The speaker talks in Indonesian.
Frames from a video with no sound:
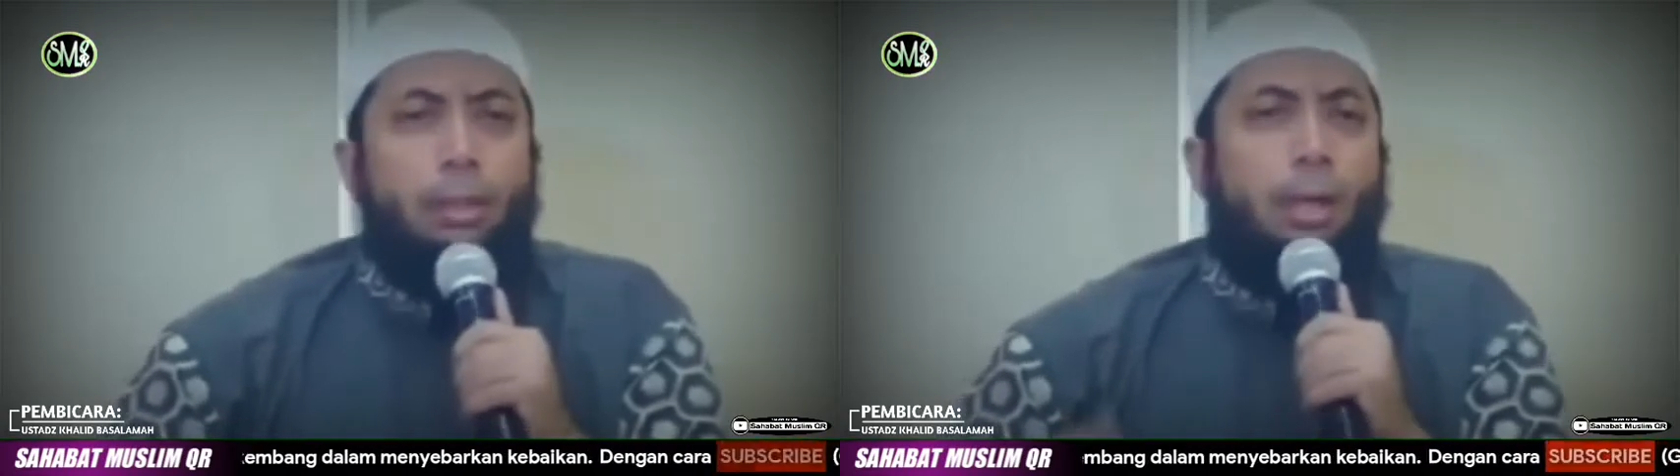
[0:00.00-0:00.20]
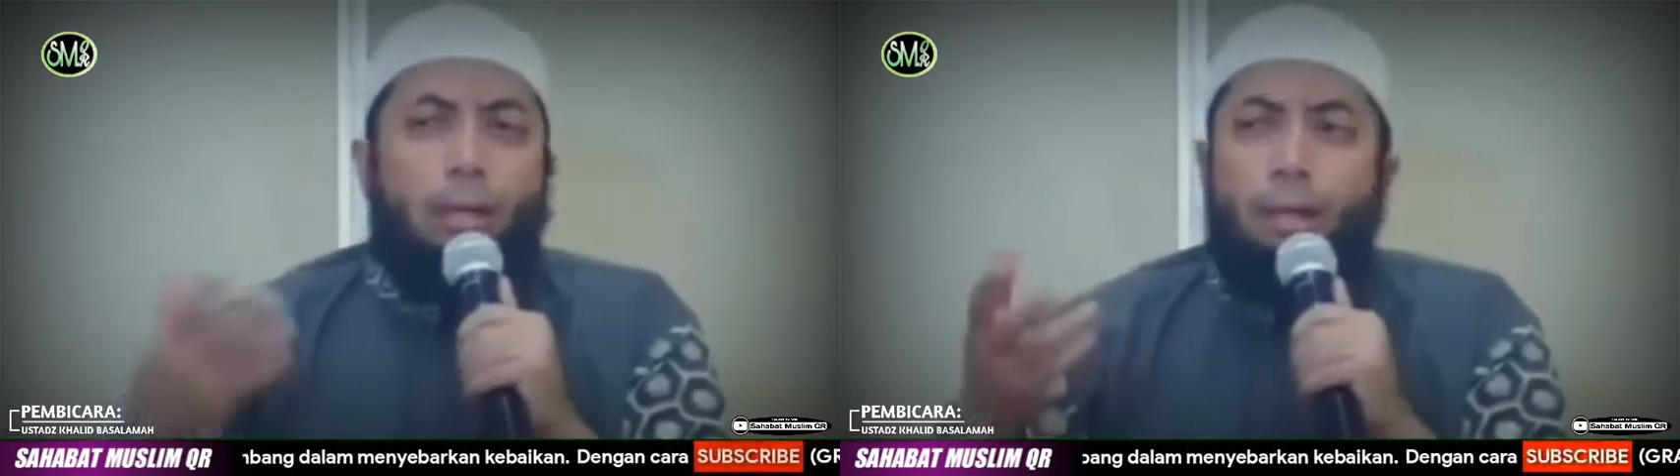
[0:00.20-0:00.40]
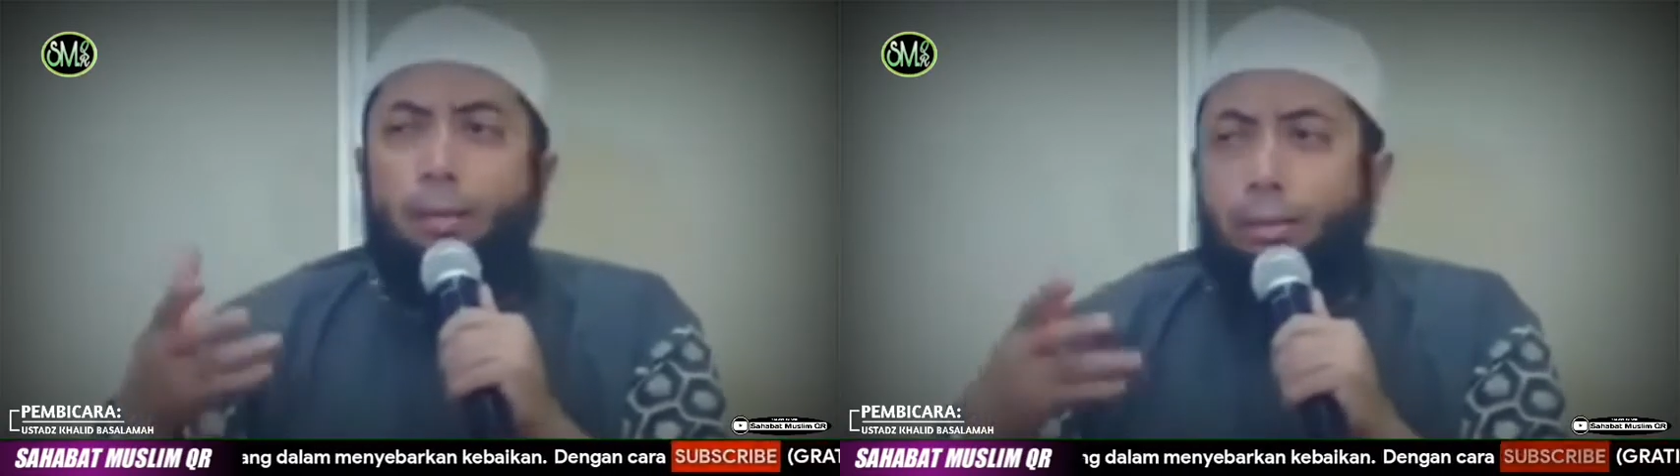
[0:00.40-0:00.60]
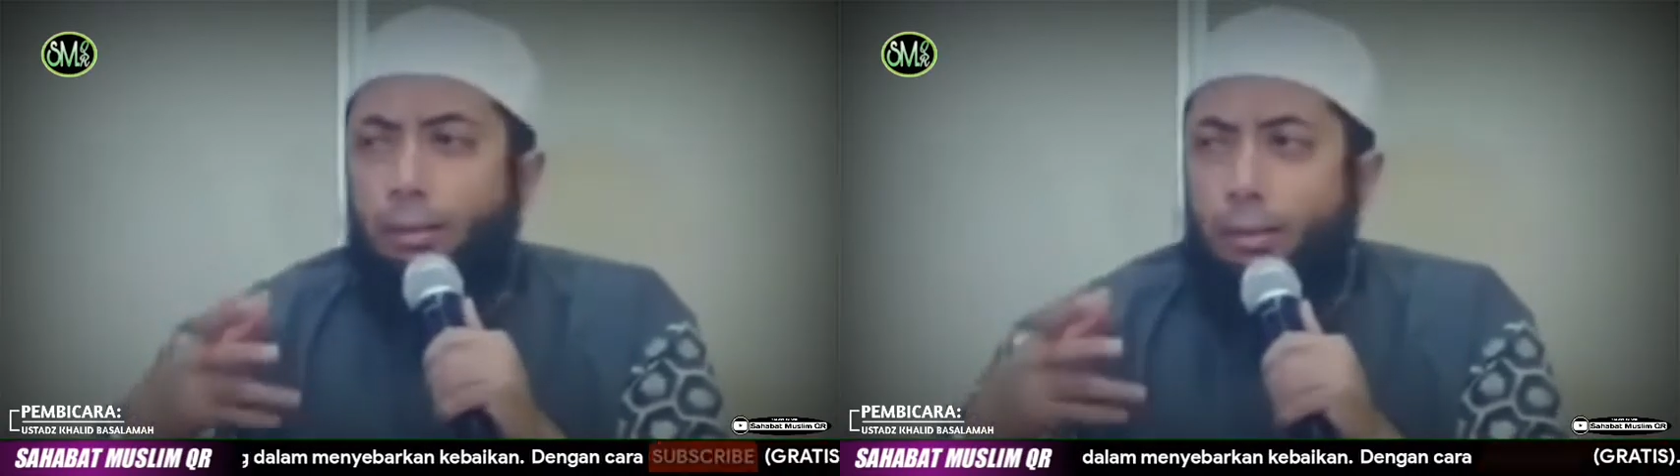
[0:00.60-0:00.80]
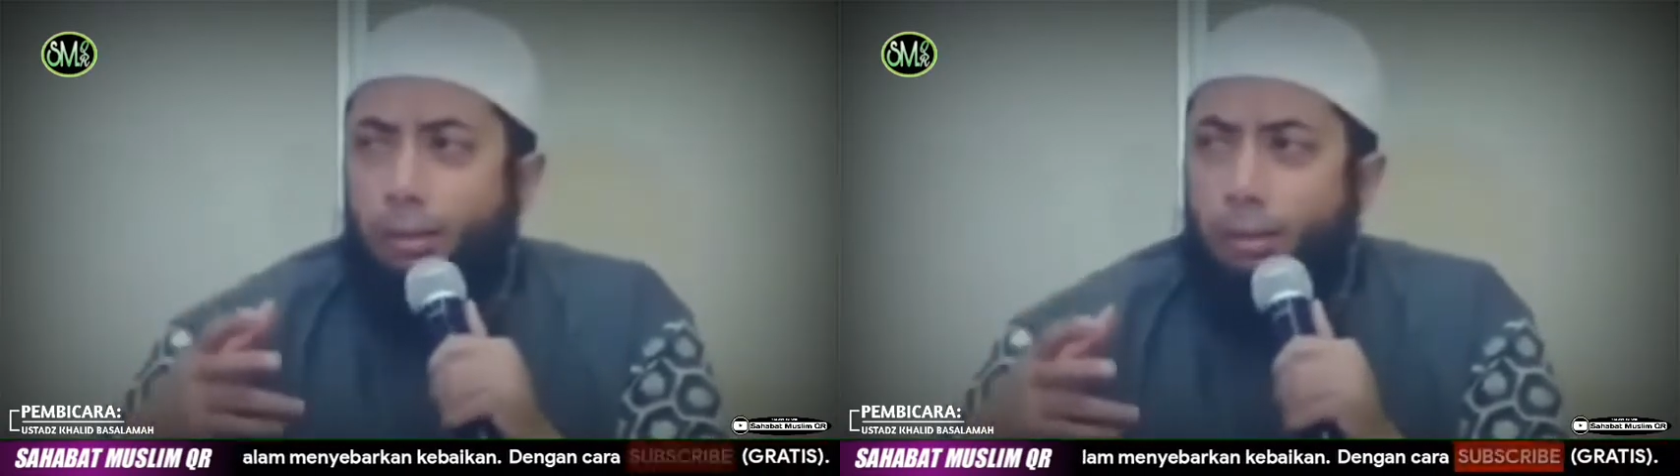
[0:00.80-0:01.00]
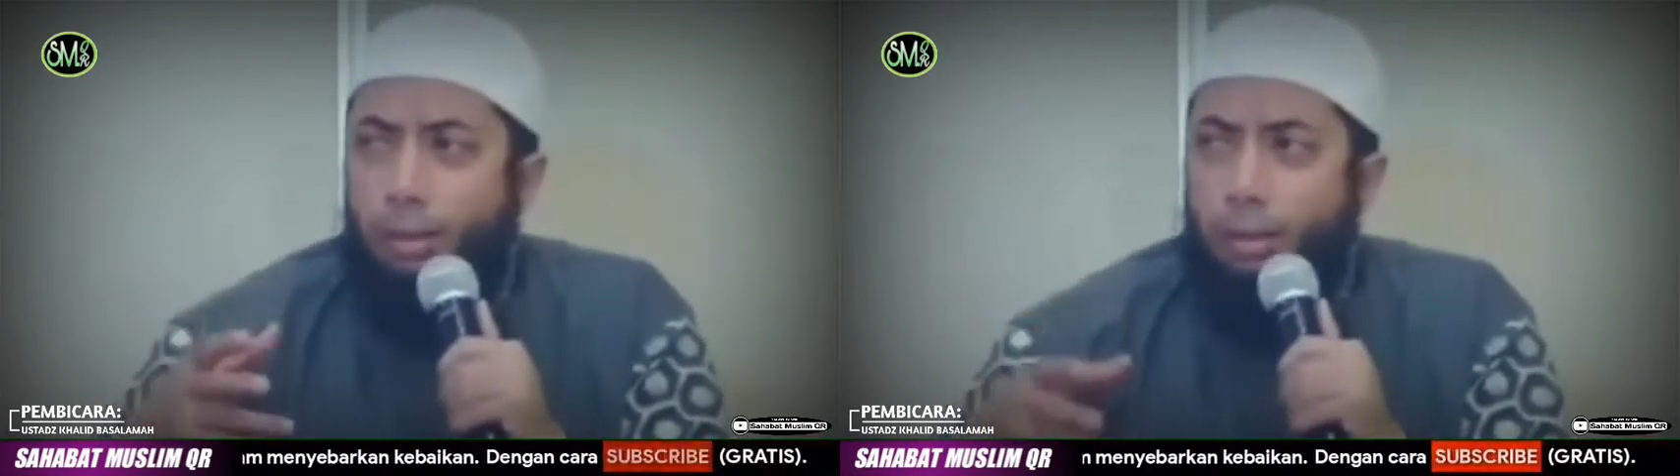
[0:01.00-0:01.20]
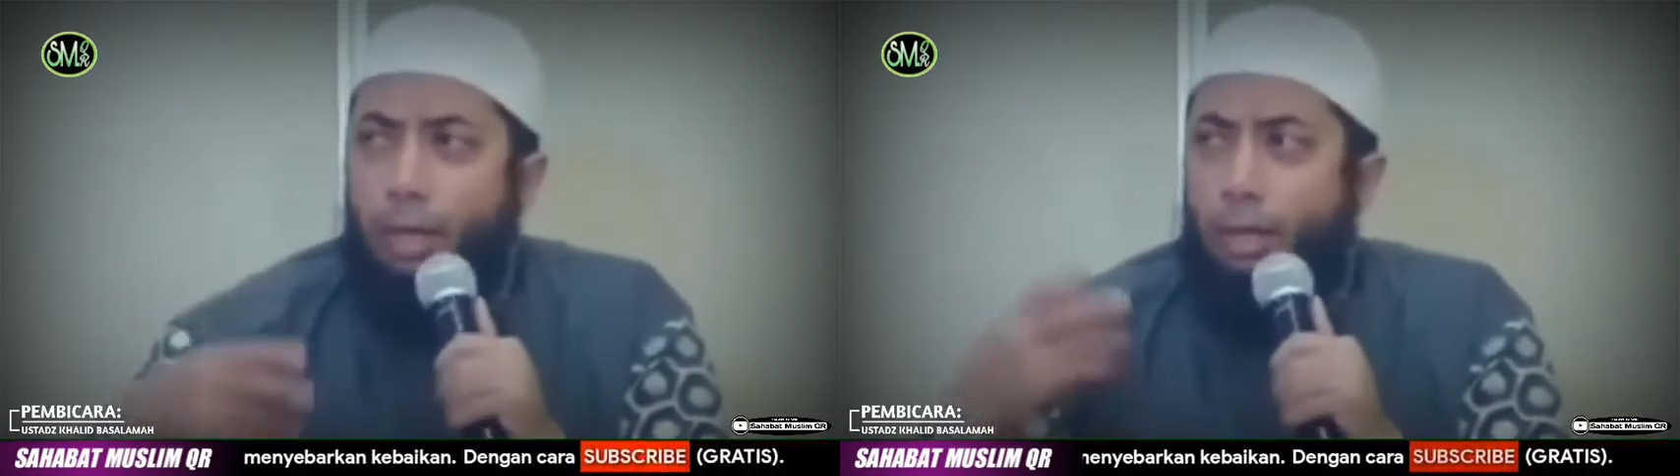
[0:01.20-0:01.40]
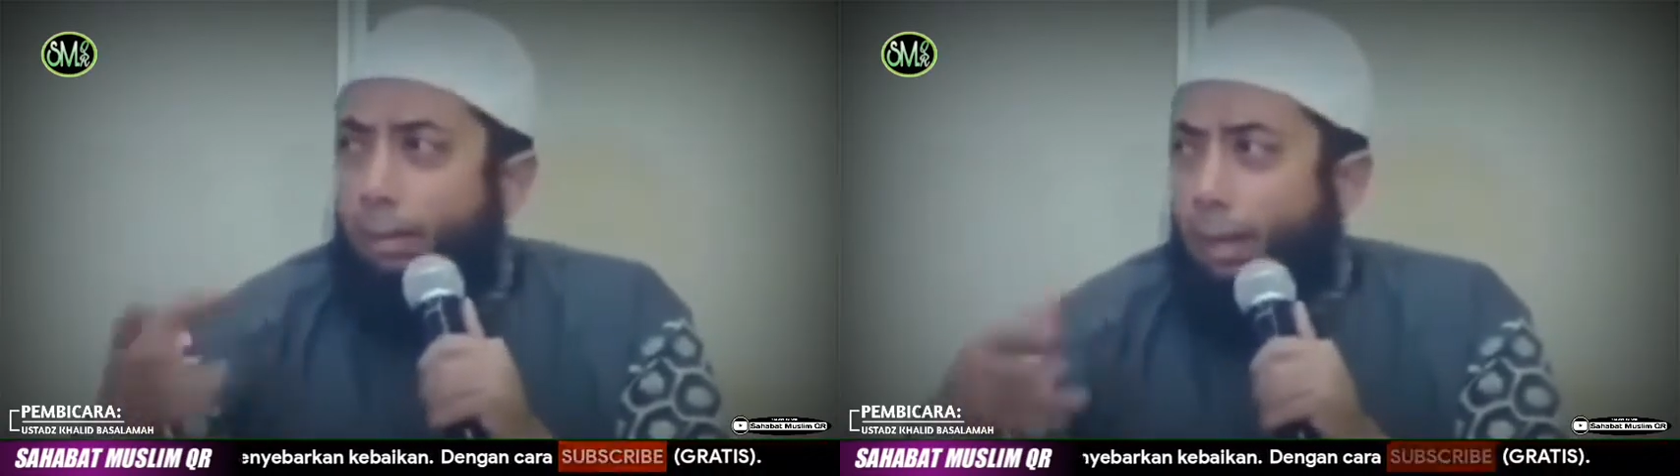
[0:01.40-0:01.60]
Ceritalah dia. Saya ada